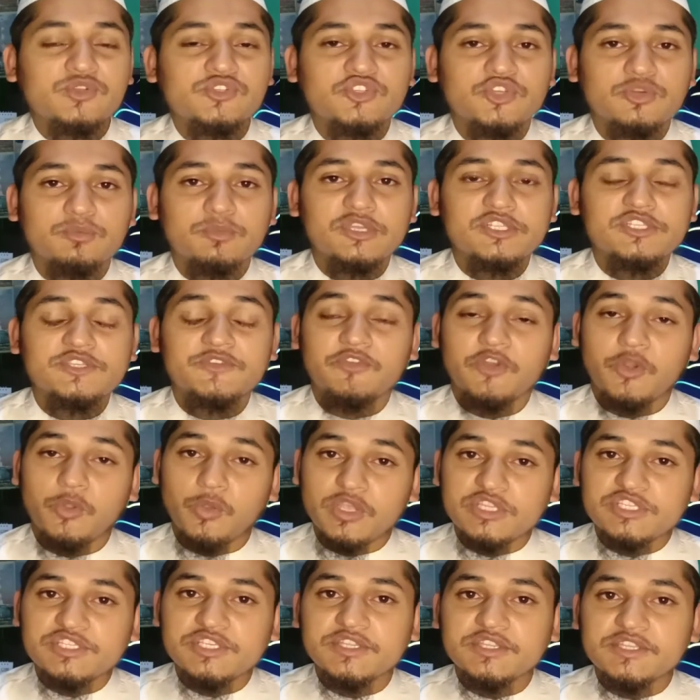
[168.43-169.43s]
ইউ সো মাচ ফর
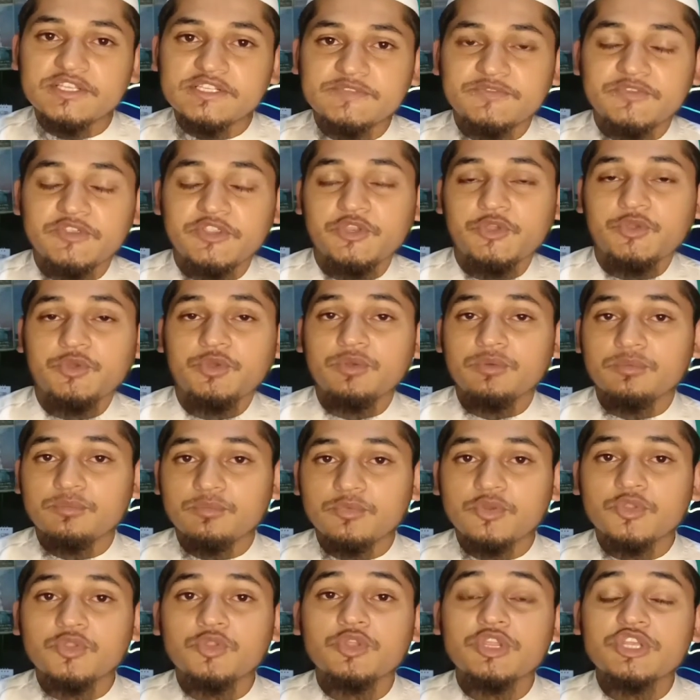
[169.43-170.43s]
ওয়াচিং দিস ভিডিও
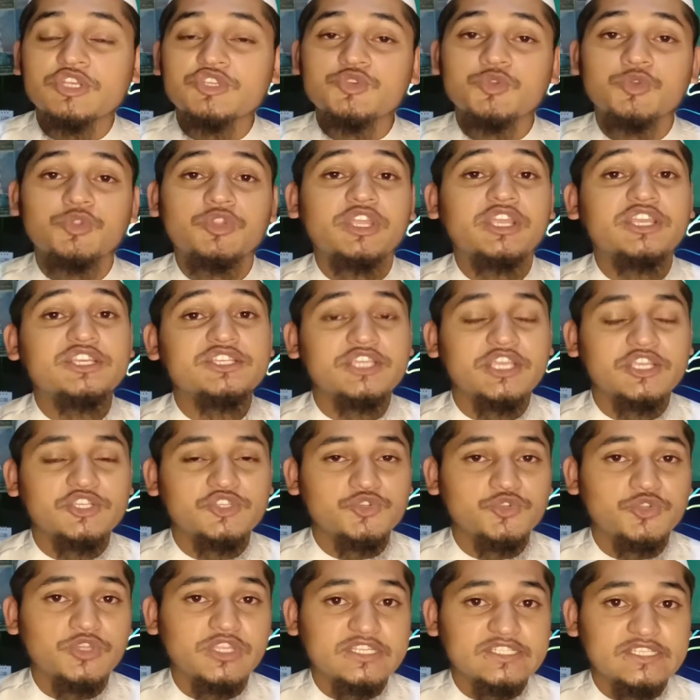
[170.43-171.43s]
বন্ধুরা শুরু থেকে শেষ
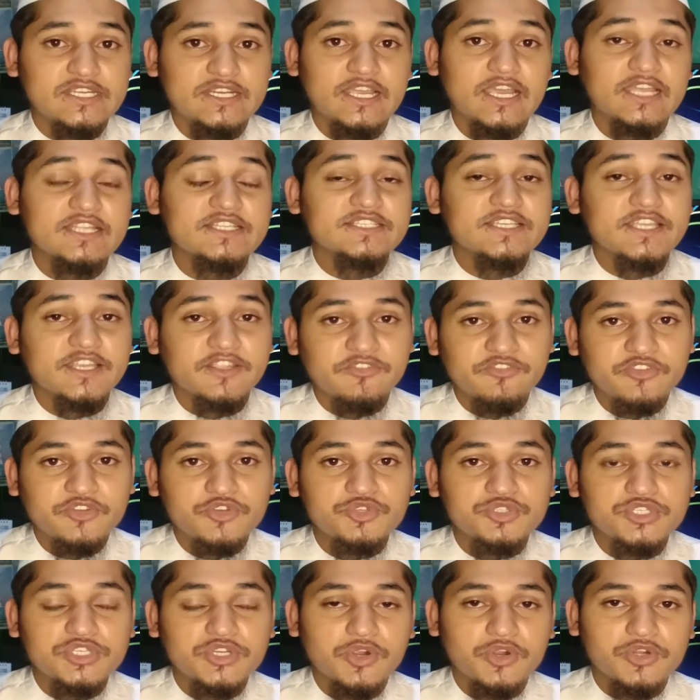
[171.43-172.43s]
অবধি যারা আজকের এই
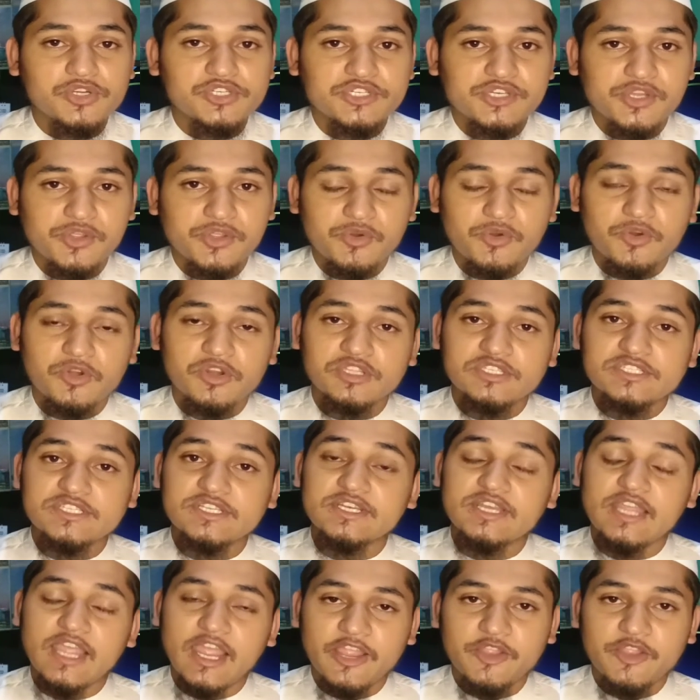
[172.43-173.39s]
ভিডিওটি কন্টিনিউ করেছেন